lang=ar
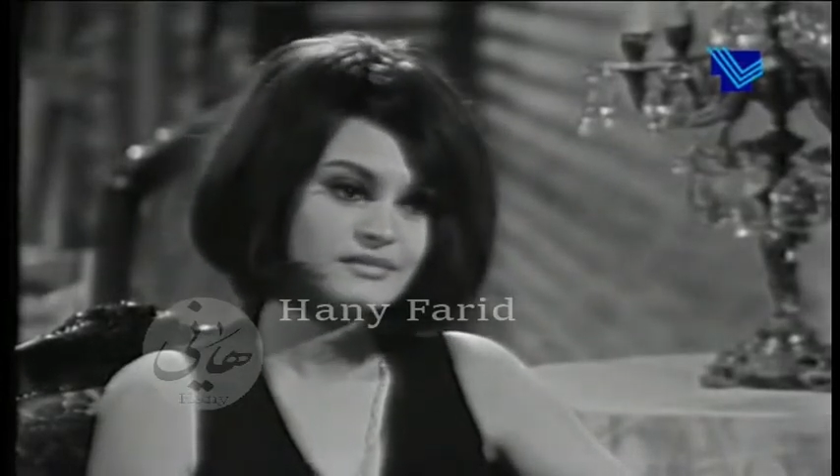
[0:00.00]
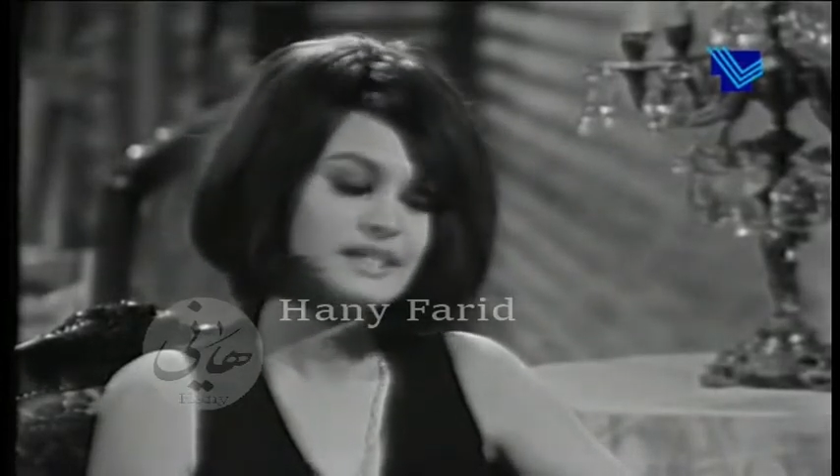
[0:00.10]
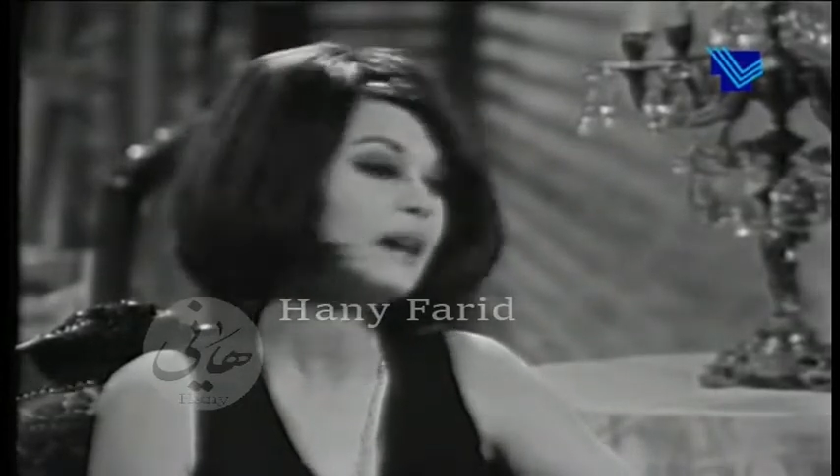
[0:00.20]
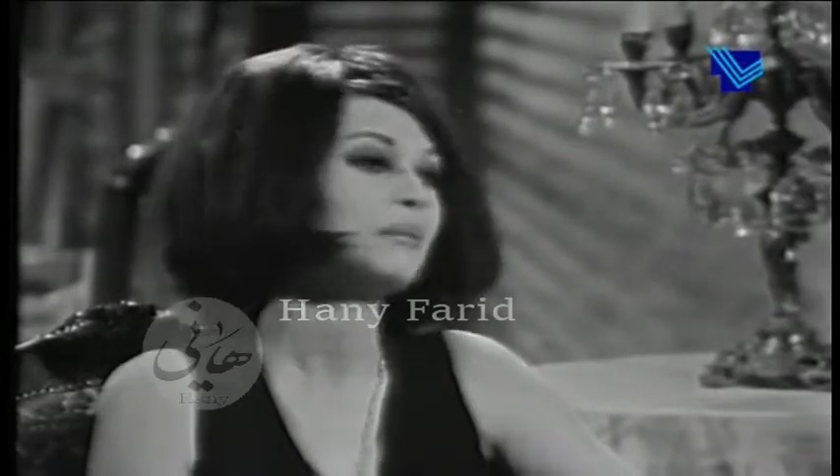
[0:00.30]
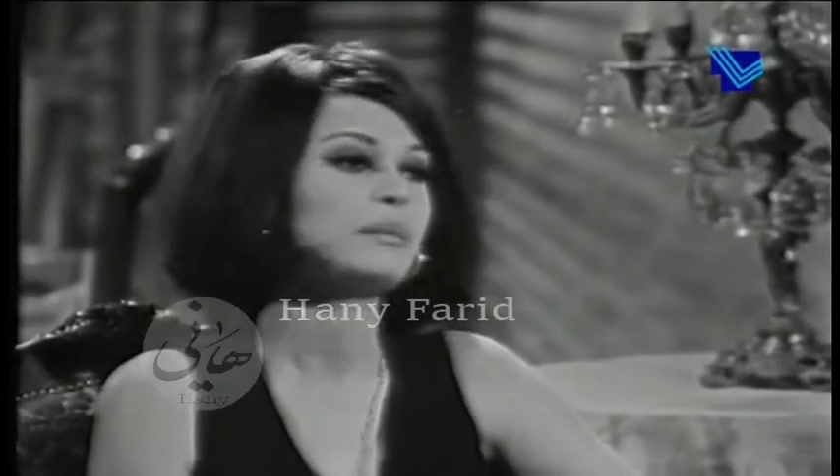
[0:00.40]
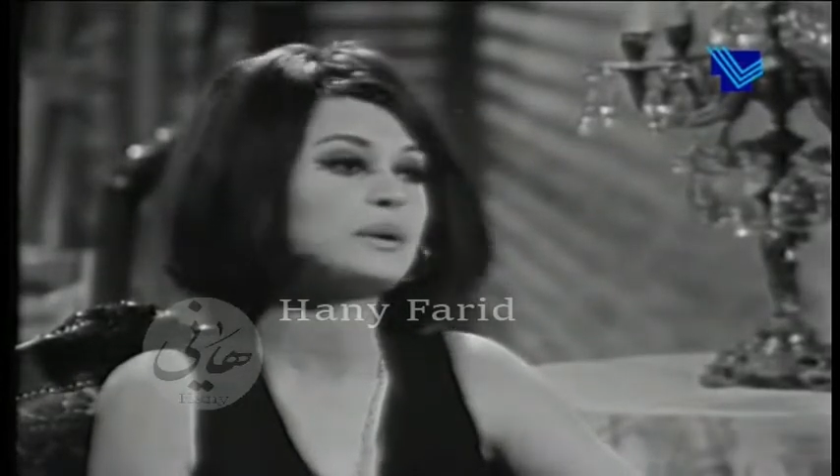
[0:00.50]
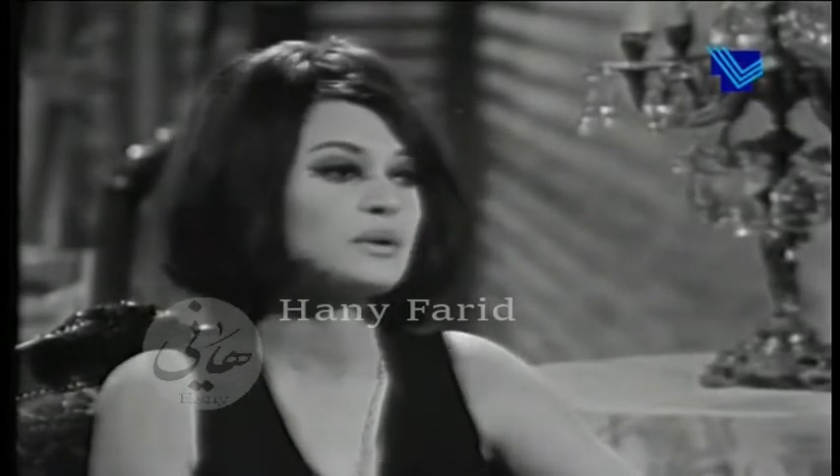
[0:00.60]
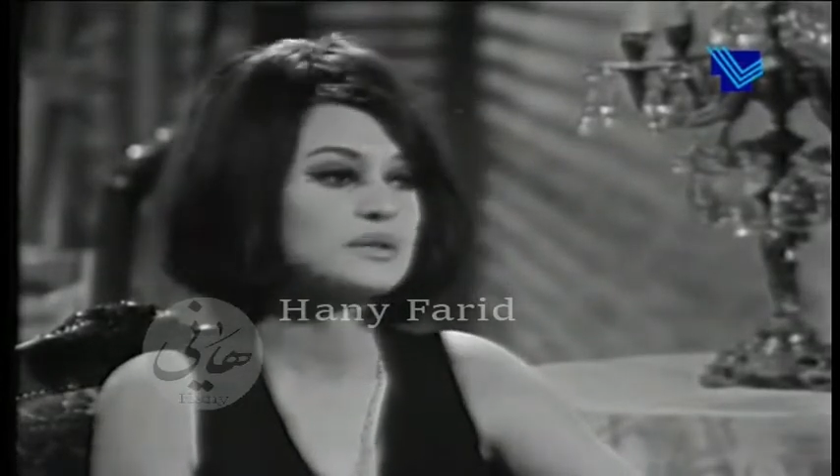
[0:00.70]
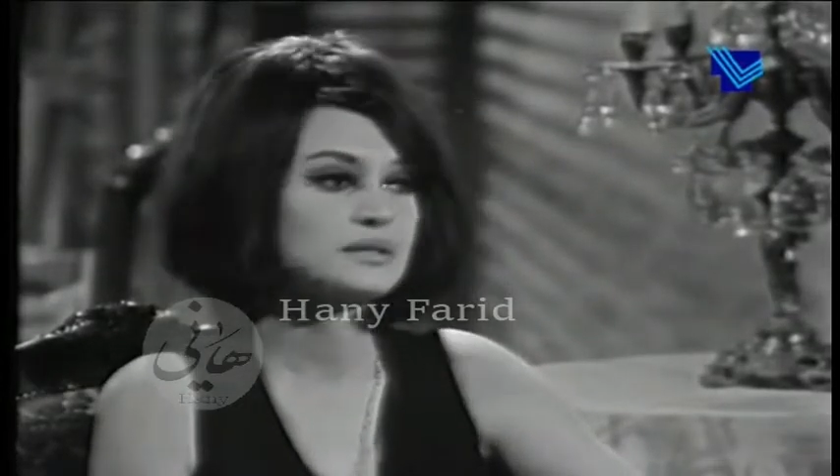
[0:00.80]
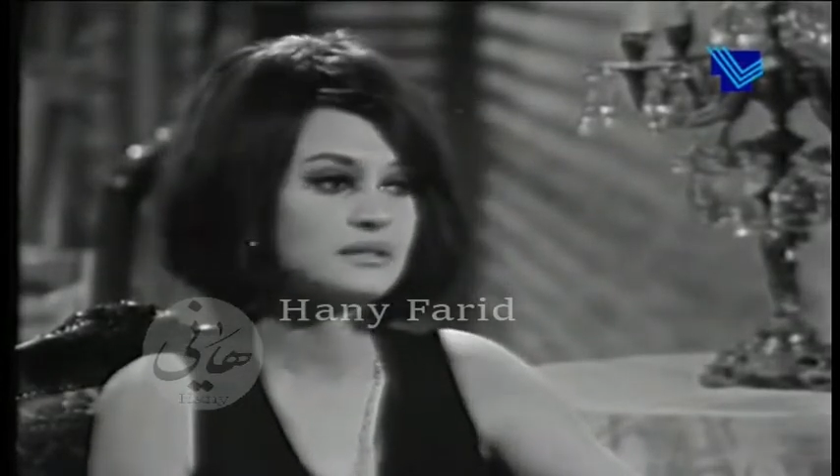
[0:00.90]
لا ما
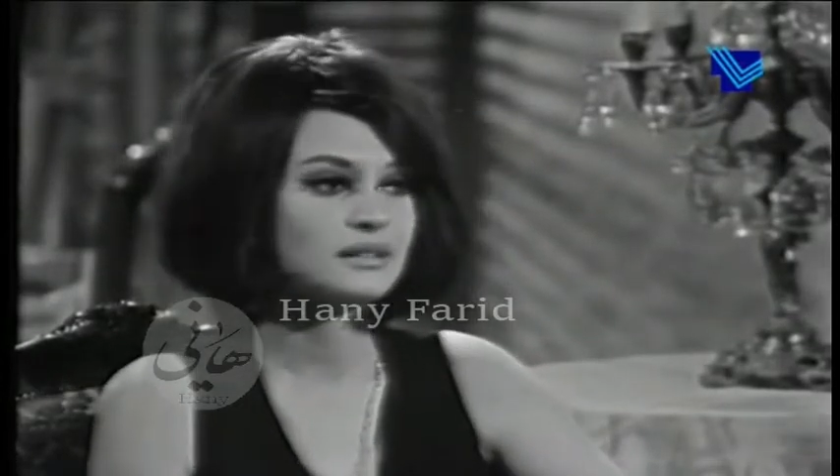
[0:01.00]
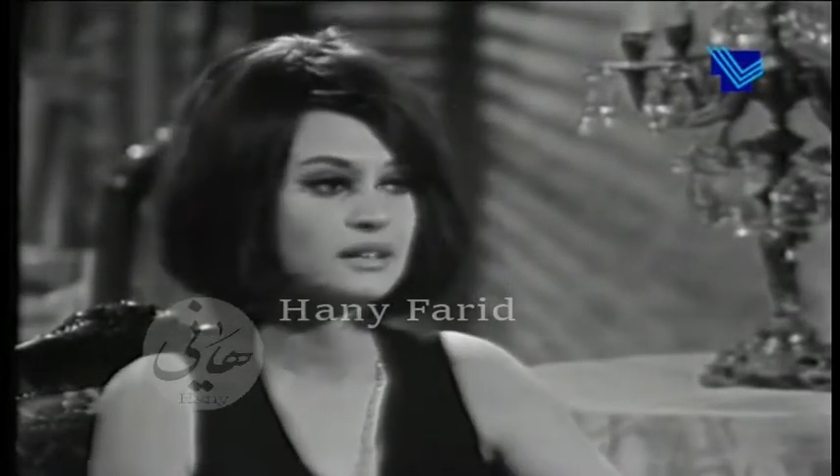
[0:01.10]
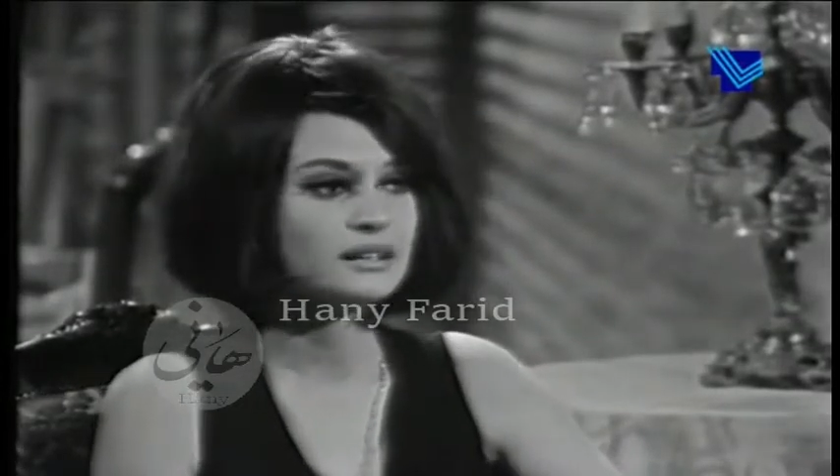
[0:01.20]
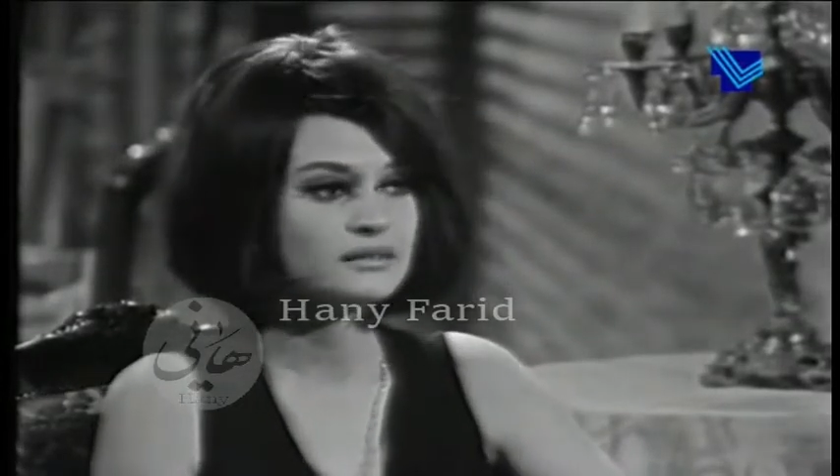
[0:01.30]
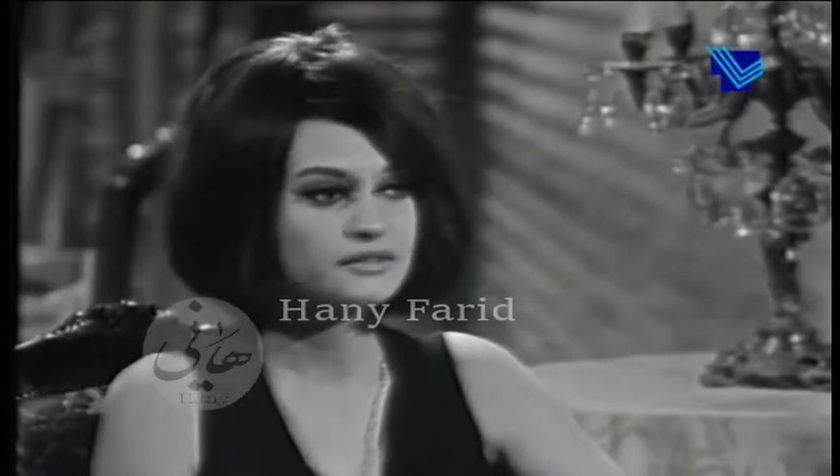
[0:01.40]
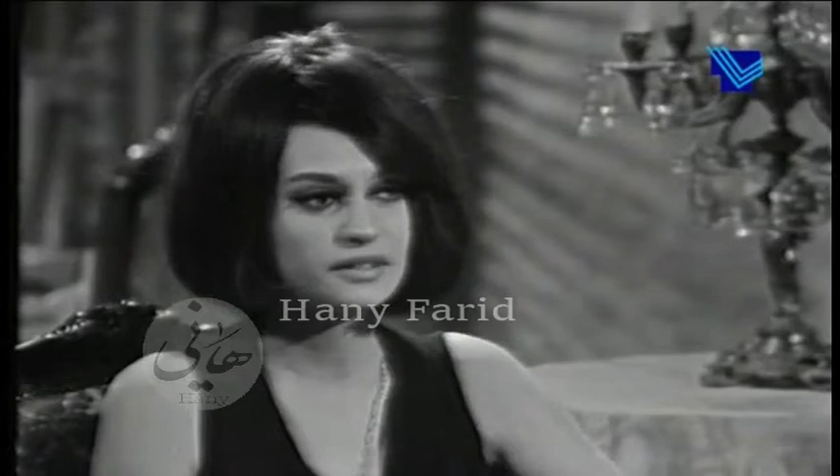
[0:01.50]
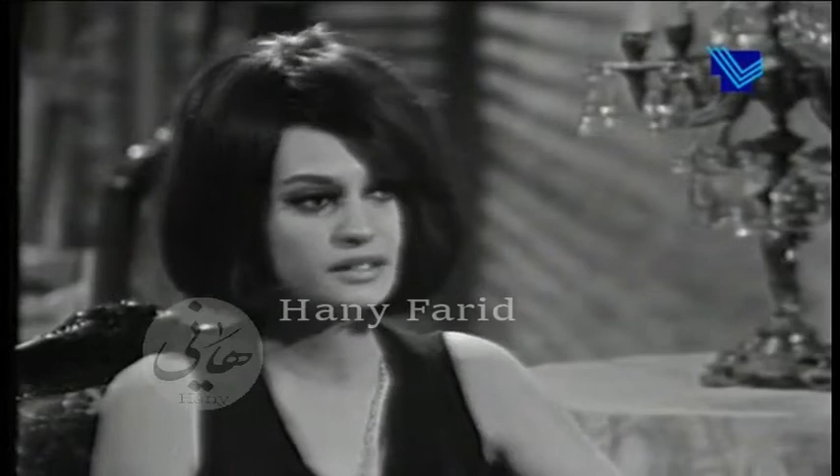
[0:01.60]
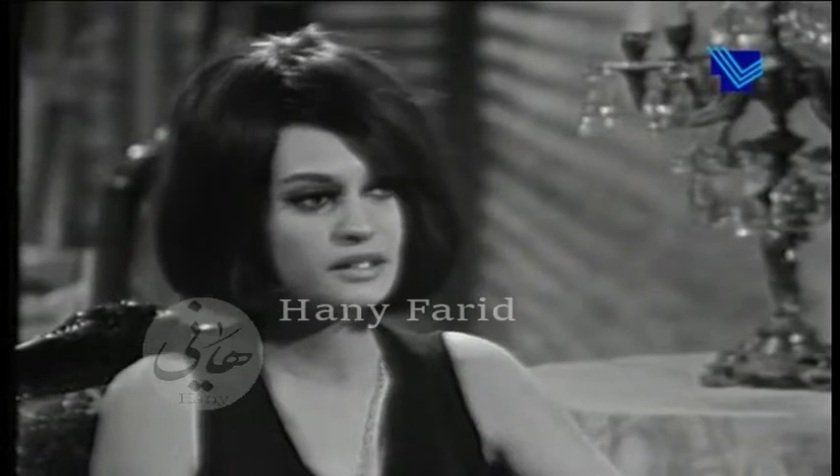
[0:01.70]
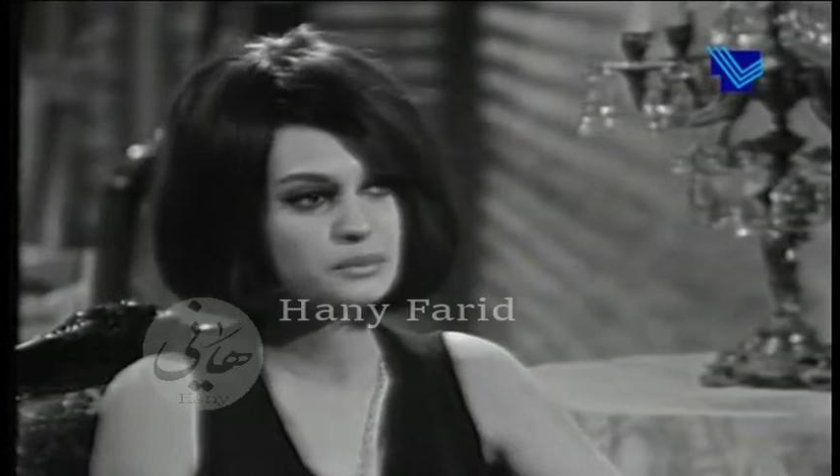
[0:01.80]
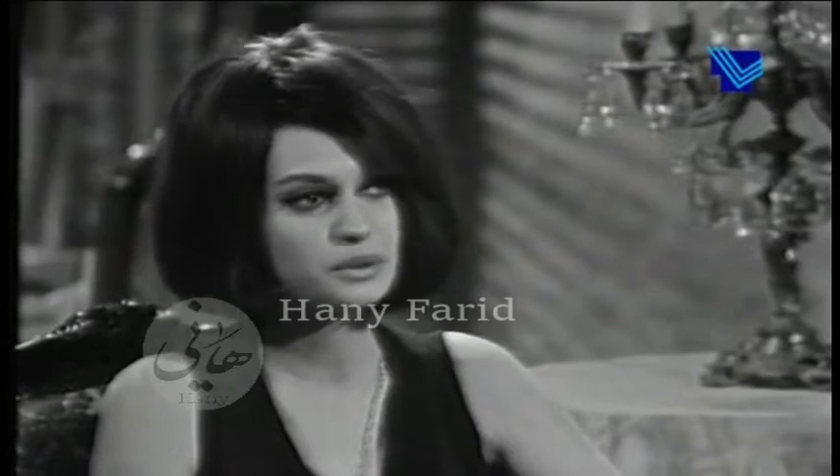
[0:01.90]
برقص هي فرقه